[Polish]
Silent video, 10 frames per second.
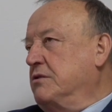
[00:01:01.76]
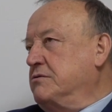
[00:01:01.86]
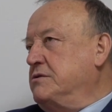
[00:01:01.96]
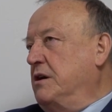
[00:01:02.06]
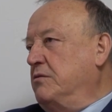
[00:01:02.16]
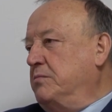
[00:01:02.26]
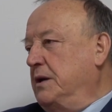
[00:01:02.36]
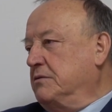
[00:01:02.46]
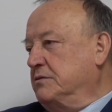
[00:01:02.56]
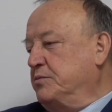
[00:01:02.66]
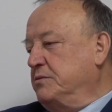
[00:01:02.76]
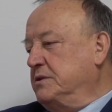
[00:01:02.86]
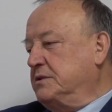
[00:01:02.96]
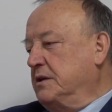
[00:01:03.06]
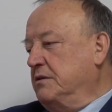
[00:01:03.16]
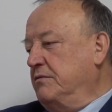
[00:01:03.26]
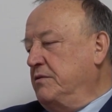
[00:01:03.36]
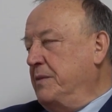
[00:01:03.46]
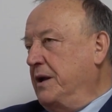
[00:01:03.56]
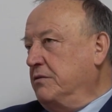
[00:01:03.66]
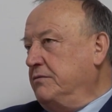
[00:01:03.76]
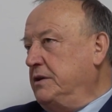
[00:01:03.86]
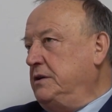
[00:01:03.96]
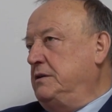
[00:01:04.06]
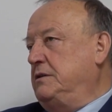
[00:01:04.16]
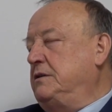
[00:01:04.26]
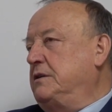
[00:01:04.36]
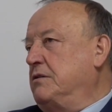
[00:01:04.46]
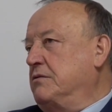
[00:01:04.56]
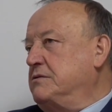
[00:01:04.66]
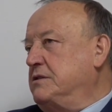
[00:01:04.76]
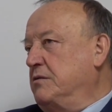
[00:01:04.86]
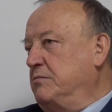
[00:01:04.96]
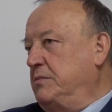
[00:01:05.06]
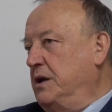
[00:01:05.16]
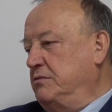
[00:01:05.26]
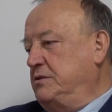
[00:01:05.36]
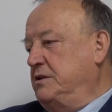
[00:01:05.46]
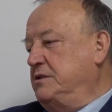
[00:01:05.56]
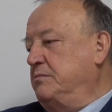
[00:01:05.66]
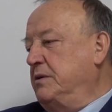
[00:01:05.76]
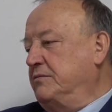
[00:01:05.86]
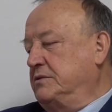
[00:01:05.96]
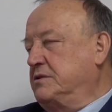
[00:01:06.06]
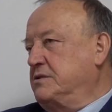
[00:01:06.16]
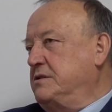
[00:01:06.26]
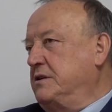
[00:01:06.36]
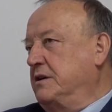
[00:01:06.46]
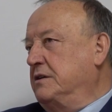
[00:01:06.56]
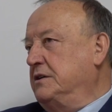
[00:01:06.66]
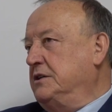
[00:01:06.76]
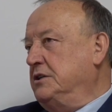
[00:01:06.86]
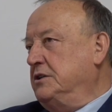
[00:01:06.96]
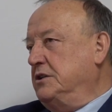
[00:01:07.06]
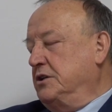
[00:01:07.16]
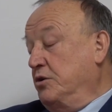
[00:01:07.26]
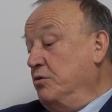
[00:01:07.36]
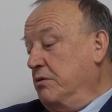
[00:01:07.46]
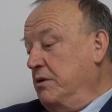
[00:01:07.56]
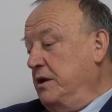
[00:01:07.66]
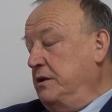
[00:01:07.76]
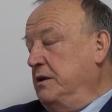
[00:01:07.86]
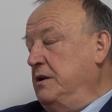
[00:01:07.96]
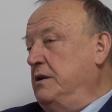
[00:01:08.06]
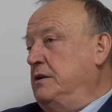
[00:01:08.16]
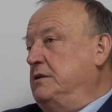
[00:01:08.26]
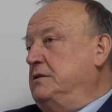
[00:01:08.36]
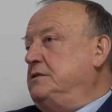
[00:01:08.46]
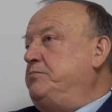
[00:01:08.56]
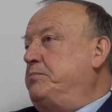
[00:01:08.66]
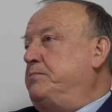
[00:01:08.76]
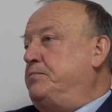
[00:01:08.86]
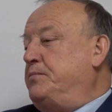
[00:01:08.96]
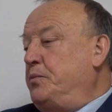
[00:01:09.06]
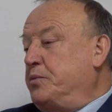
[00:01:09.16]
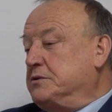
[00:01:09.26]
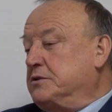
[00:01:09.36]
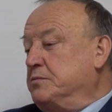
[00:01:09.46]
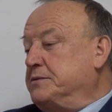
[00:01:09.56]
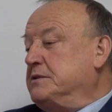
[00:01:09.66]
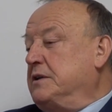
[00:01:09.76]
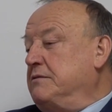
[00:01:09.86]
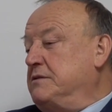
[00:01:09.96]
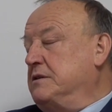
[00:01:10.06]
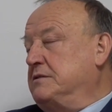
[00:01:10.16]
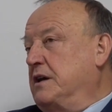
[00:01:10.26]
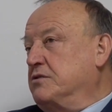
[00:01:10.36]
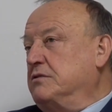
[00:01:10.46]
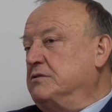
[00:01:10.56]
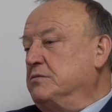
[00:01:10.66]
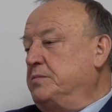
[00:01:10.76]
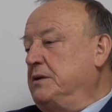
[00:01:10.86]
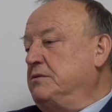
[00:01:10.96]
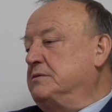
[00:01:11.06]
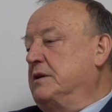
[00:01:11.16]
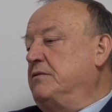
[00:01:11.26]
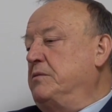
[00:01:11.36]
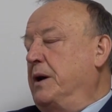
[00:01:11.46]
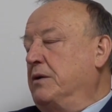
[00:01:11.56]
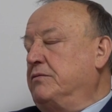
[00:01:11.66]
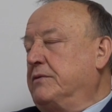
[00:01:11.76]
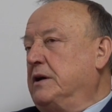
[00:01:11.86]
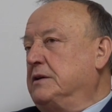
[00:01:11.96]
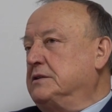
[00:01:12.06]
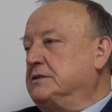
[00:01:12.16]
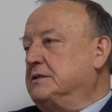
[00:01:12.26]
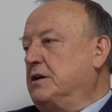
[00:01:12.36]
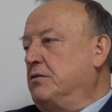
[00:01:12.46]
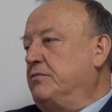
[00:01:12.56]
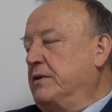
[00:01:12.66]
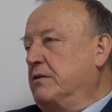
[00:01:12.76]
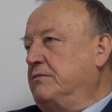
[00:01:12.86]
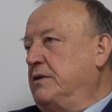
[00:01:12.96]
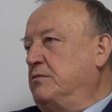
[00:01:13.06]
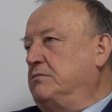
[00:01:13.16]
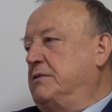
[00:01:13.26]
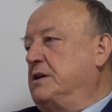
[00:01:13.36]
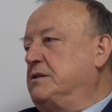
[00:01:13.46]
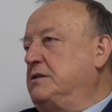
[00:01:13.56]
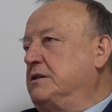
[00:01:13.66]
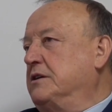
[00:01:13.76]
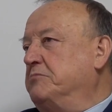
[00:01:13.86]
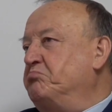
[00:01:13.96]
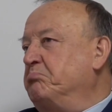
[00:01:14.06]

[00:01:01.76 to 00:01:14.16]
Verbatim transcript: oddział Banku Spółdzielczego w Limanowej i ten oddział miał siedzibę w Łososinie e, Górnej po prostu przedstawiciel zarządu, pan Józef Limanówka, zaoferował właśnie